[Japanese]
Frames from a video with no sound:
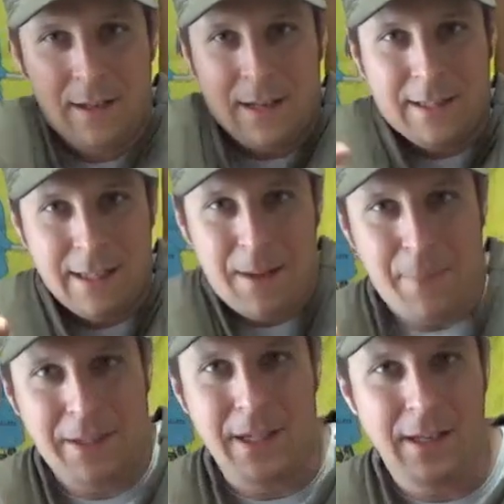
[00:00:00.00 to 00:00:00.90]
簡単に
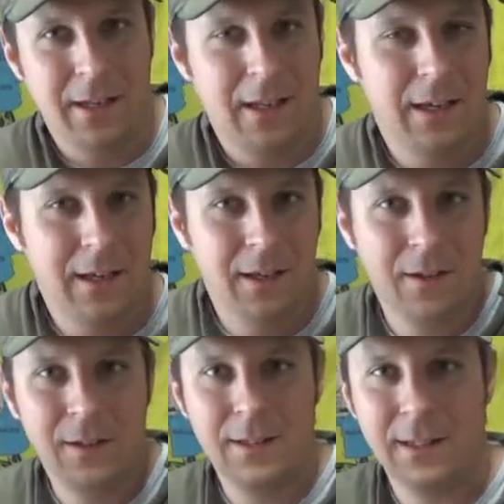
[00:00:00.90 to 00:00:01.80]
パチン、
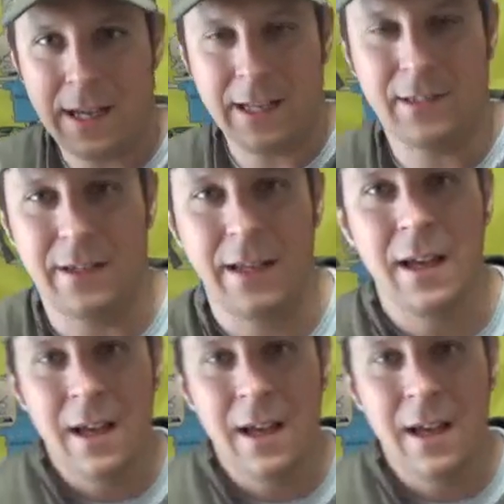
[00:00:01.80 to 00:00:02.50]
使いやすい。